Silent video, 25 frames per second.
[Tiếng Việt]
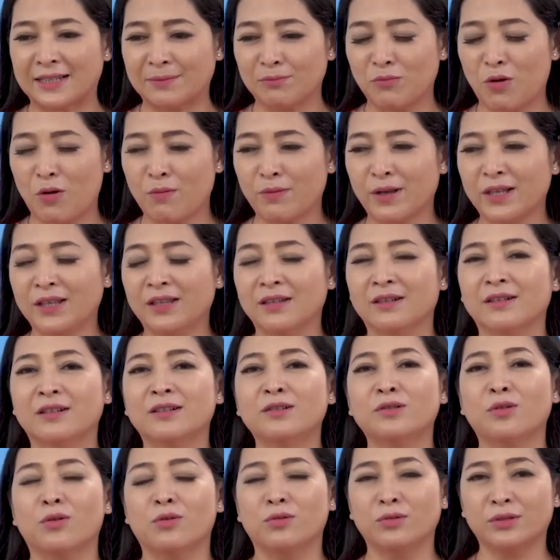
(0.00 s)
một cái
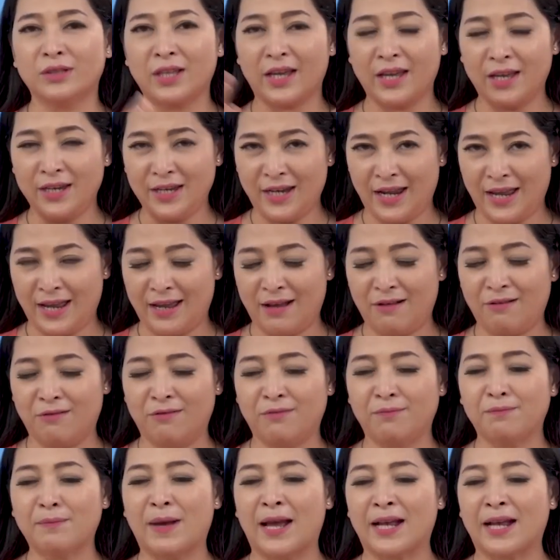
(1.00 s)
thửa ruộng thế nào,